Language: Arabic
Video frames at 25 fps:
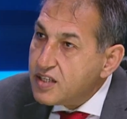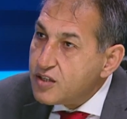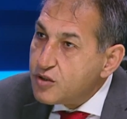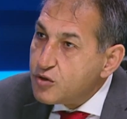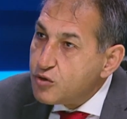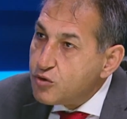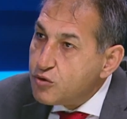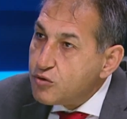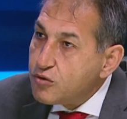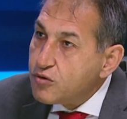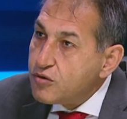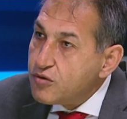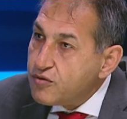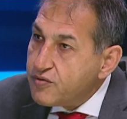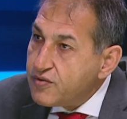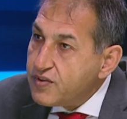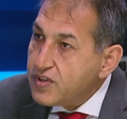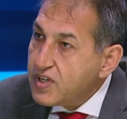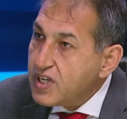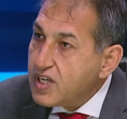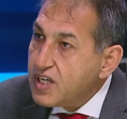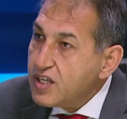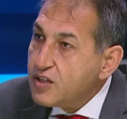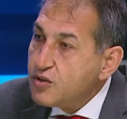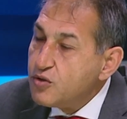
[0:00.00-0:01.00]
اتخذ في
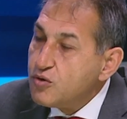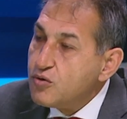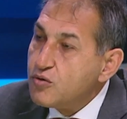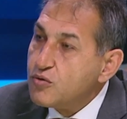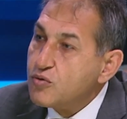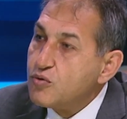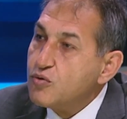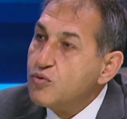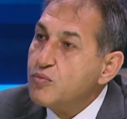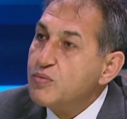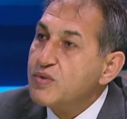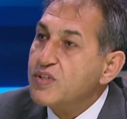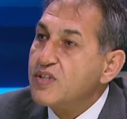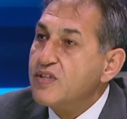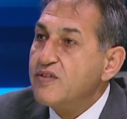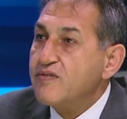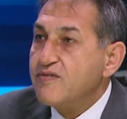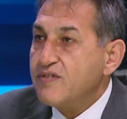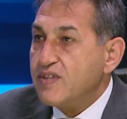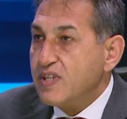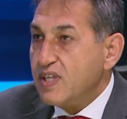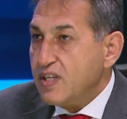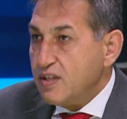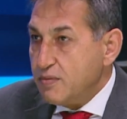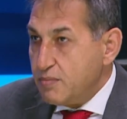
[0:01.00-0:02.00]
عهد حكومه
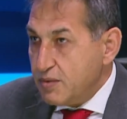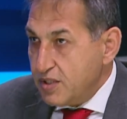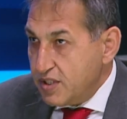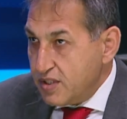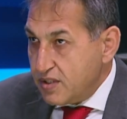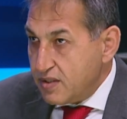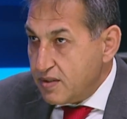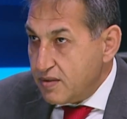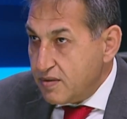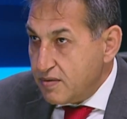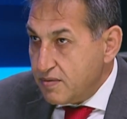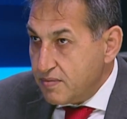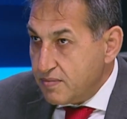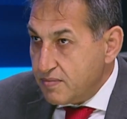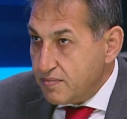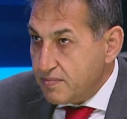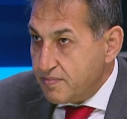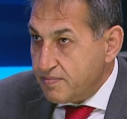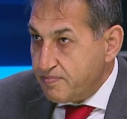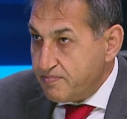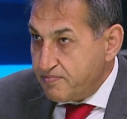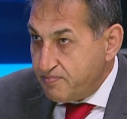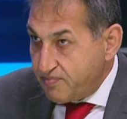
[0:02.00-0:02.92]
نفتالي بنت نعم.